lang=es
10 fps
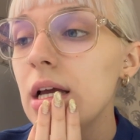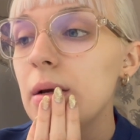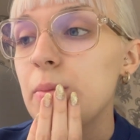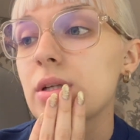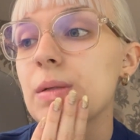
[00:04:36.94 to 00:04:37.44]

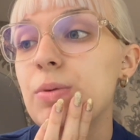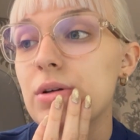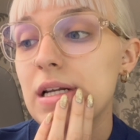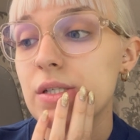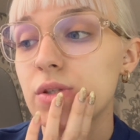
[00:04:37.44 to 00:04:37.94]
porque
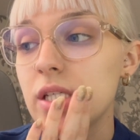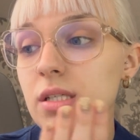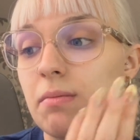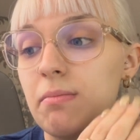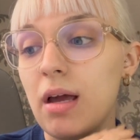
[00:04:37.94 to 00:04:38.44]
por las
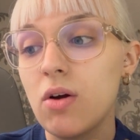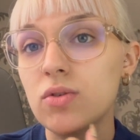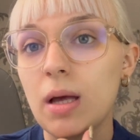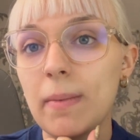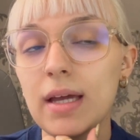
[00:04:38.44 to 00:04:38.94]
noches vengo
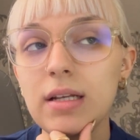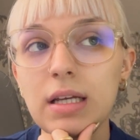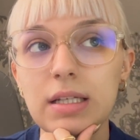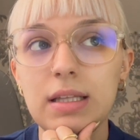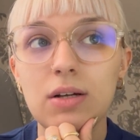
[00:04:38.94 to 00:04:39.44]
también
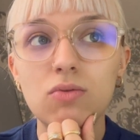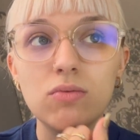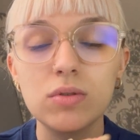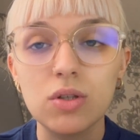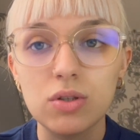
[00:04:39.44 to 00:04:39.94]
y tengo un
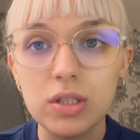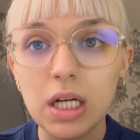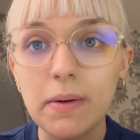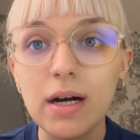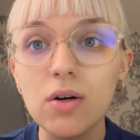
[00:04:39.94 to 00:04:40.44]
montón de
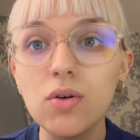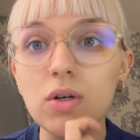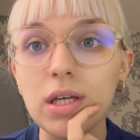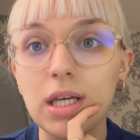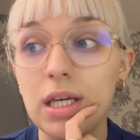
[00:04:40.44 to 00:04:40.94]

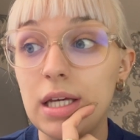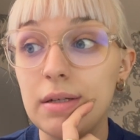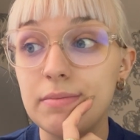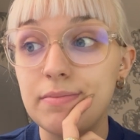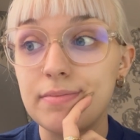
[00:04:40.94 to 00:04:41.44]
trabajo
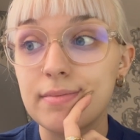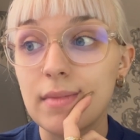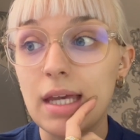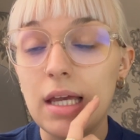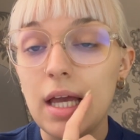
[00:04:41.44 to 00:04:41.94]
y
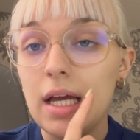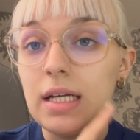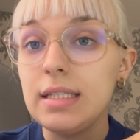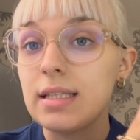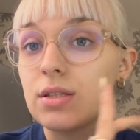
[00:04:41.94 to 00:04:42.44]

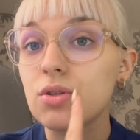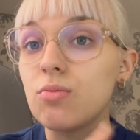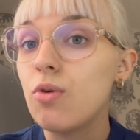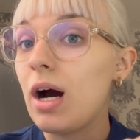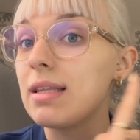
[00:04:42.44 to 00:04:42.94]
intento
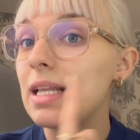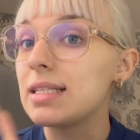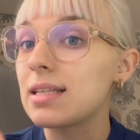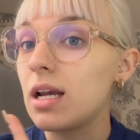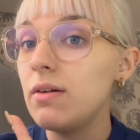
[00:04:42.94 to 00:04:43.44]
como
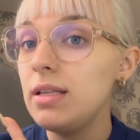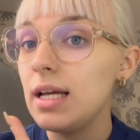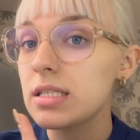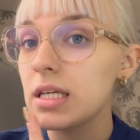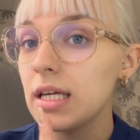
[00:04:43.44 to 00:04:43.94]
adelantarlo del
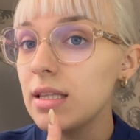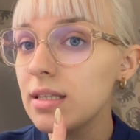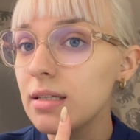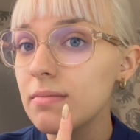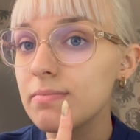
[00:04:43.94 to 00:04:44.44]
día
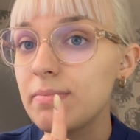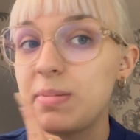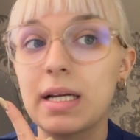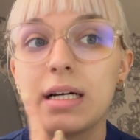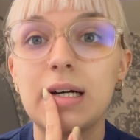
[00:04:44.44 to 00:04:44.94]
siguiente
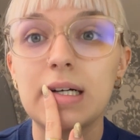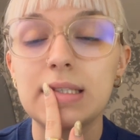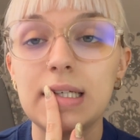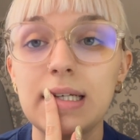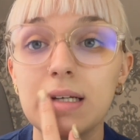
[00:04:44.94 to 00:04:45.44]
para
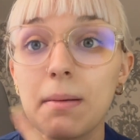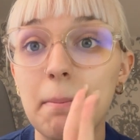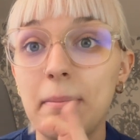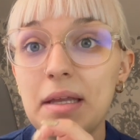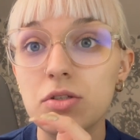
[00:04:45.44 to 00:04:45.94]
tener
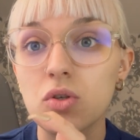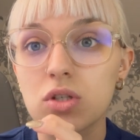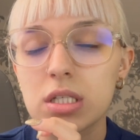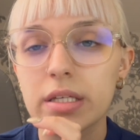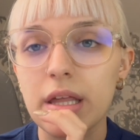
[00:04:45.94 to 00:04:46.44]
menos
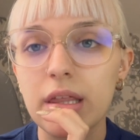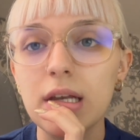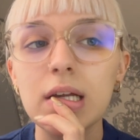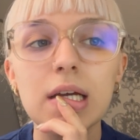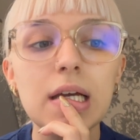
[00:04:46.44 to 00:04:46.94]
cosas que
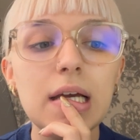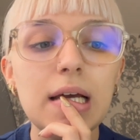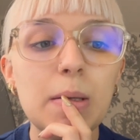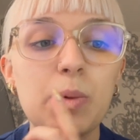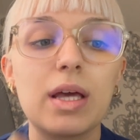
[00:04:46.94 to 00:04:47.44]
hacer.
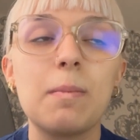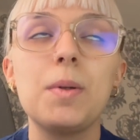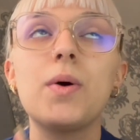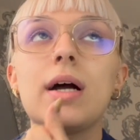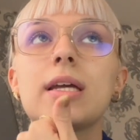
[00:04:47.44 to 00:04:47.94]
Por
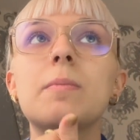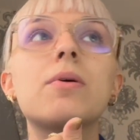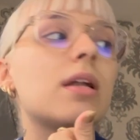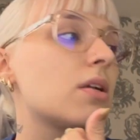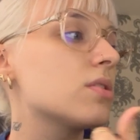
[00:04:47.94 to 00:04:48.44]
ejemplo, ayer
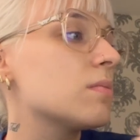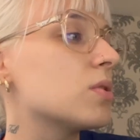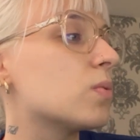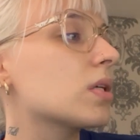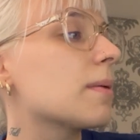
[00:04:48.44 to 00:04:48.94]
por la noche me
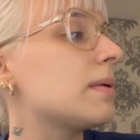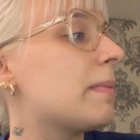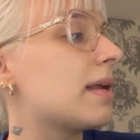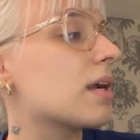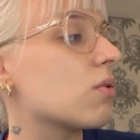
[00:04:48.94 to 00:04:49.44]
tuve que
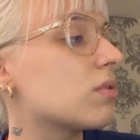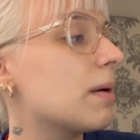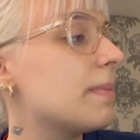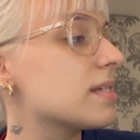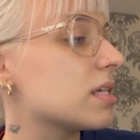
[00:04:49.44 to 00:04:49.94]
preparar
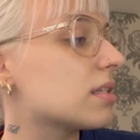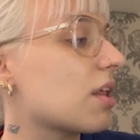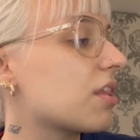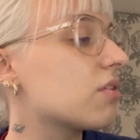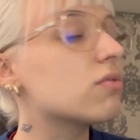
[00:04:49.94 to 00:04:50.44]
una
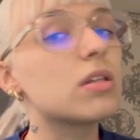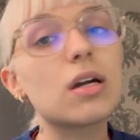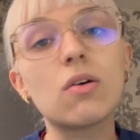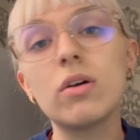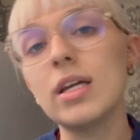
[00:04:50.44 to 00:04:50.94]
presentación de
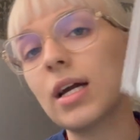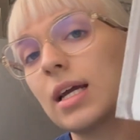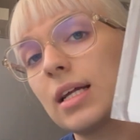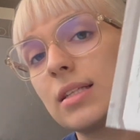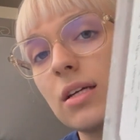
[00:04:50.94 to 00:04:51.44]
Goya,
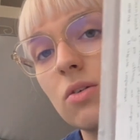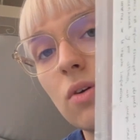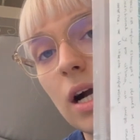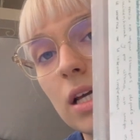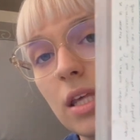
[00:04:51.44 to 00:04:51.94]
que la
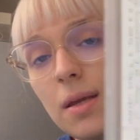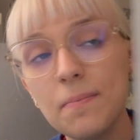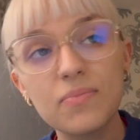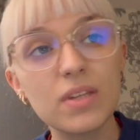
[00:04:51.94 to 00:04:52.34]
tengo aquí,